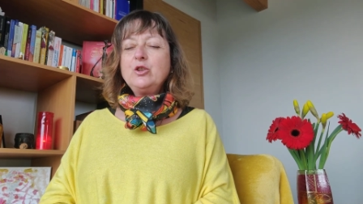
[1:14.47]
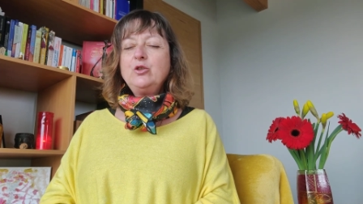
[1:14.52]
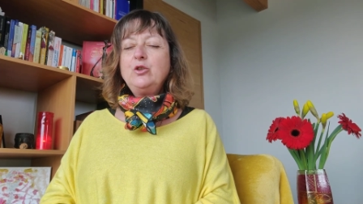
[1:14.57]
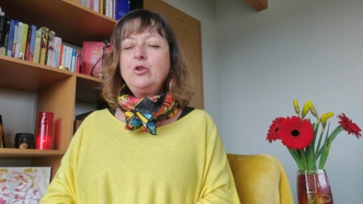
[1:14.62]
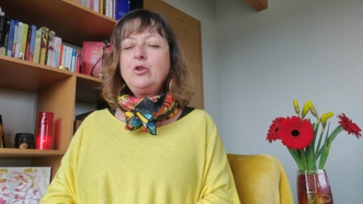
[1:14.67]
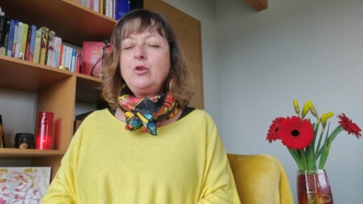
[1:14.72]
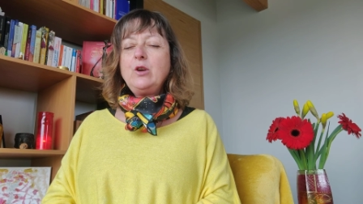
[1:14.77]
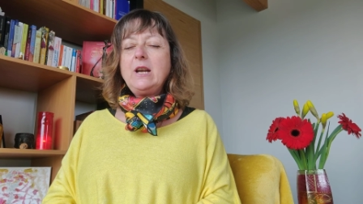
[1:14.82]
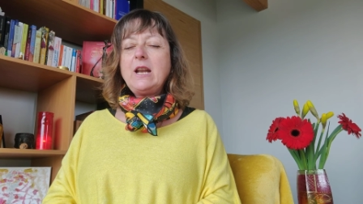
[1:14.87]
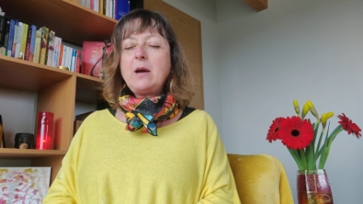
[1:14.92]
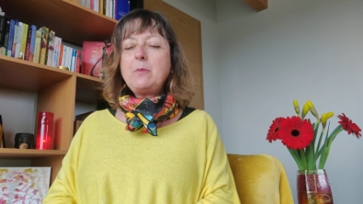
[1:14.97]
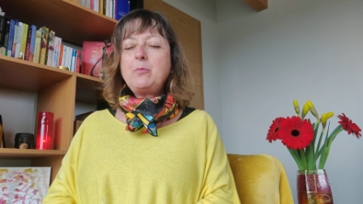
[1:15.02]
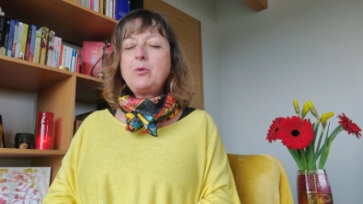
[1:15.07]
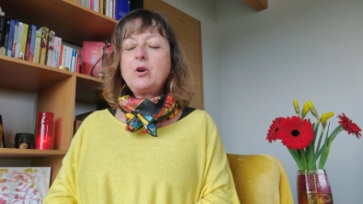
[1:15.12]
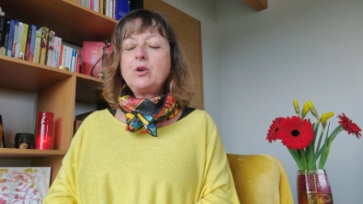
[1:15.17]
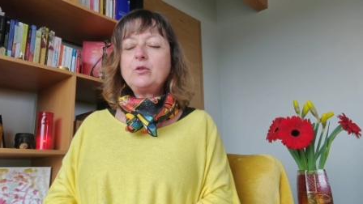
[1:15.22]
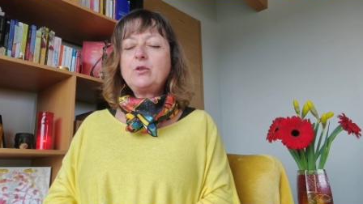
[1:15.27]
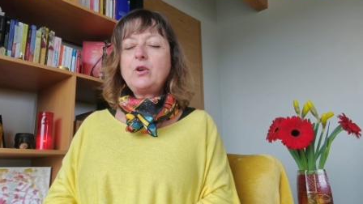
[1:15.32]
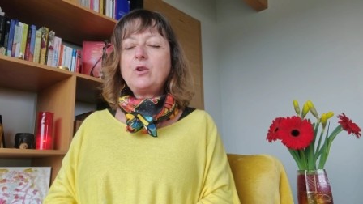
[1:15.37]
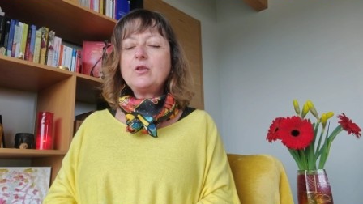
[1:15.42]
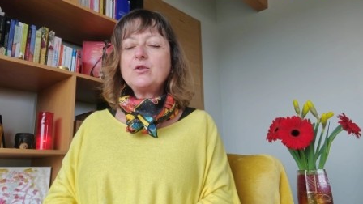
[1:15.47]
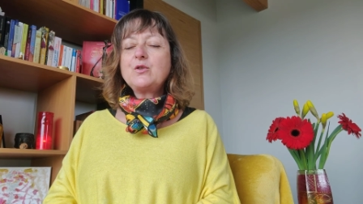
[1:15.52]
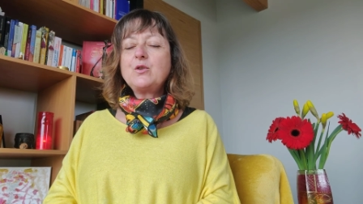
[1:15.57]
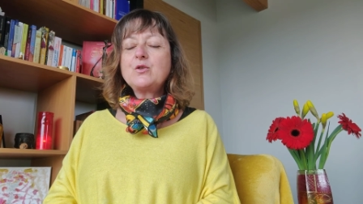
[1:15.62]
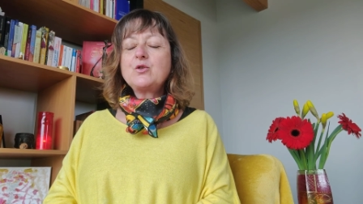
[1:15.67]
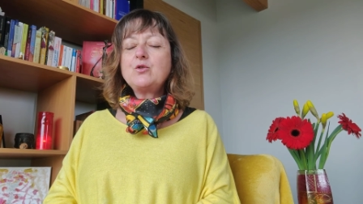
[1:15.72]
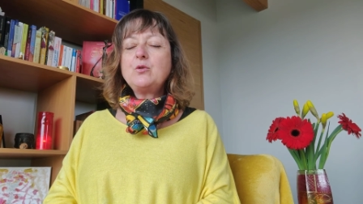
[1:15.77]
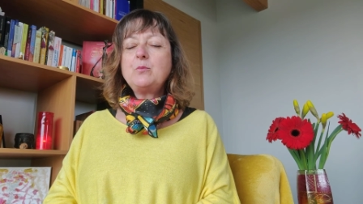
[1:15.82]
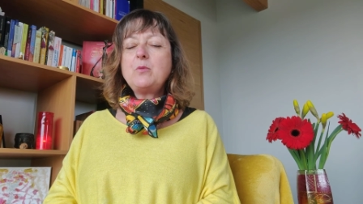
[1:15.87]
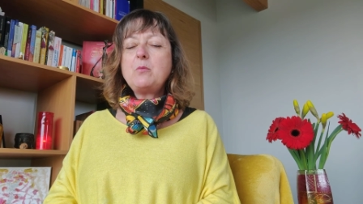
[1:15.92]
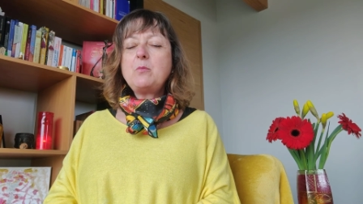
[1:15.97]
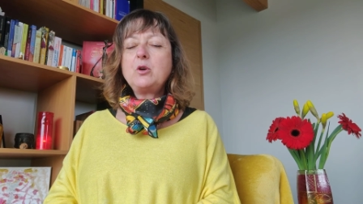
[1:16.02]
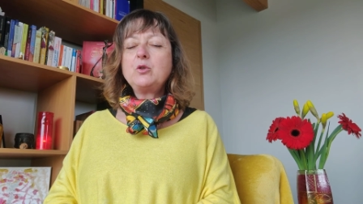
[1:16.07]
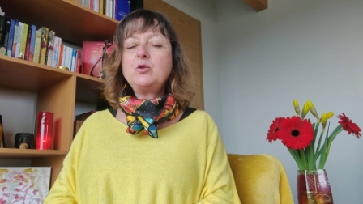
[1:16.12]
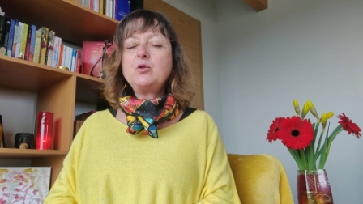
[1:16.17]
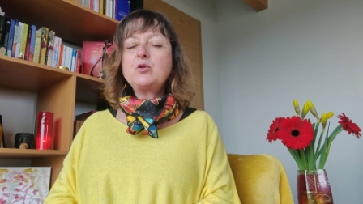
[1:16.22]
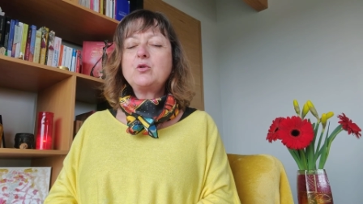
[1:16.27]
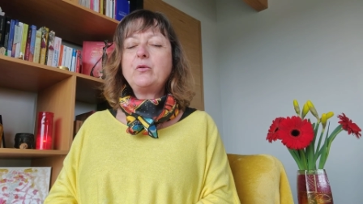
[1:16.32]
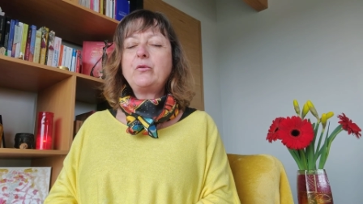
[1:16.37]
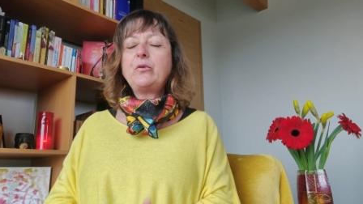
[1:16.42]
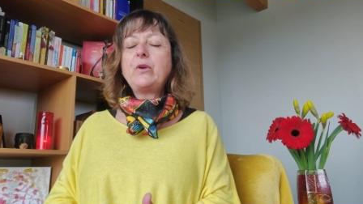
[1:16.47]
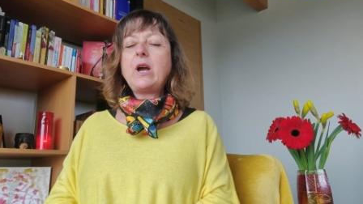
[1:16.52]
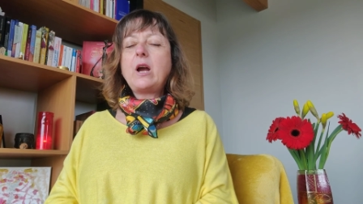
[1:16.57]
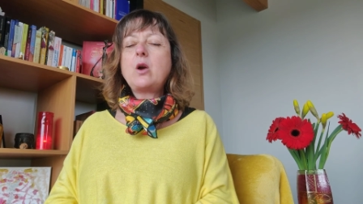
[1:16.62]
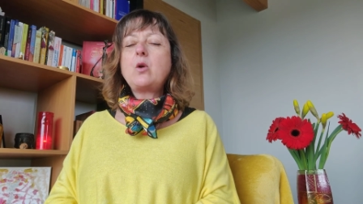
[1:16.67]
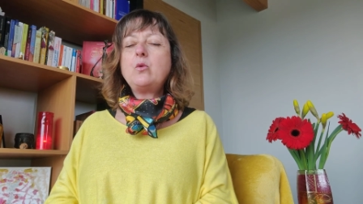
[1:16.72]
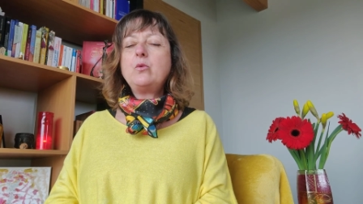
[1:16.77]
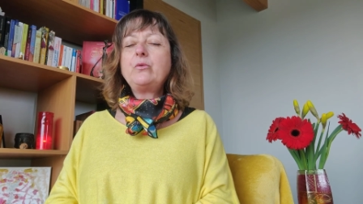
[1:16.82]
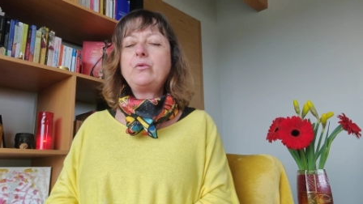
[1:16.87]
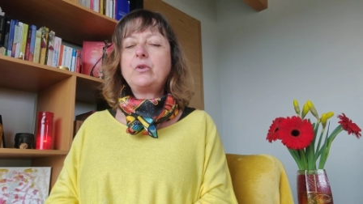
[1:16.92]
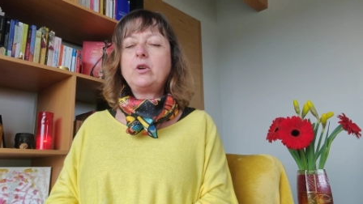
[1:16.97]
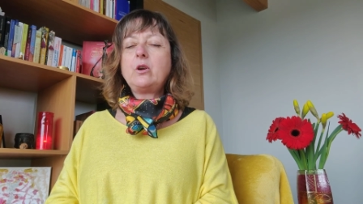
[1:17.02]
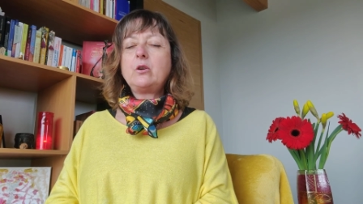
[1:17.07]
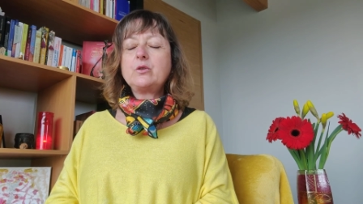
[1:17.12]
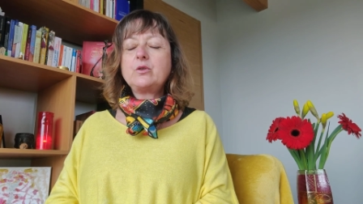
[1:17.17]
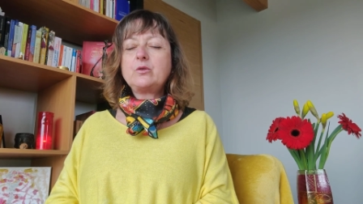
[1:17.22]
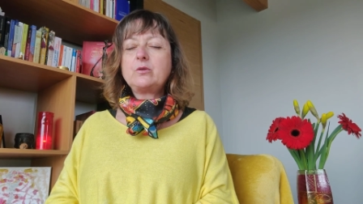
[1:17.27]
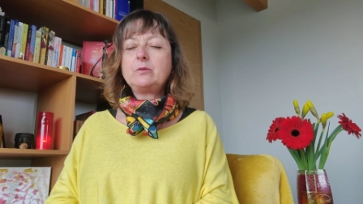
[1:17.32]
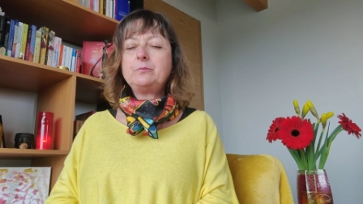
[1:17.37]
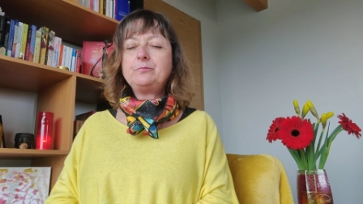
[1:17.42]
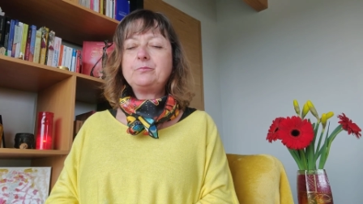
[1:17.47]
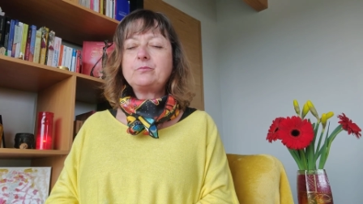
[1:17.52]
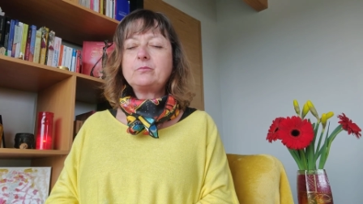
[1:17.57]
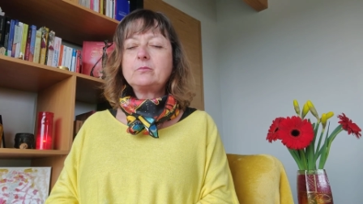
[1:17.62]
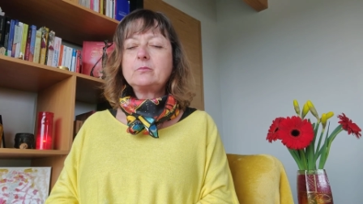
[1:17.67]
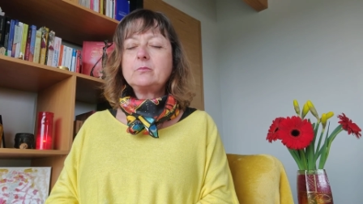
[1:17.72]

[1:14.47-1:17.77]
de l'importance en ce moment de se faire confiance.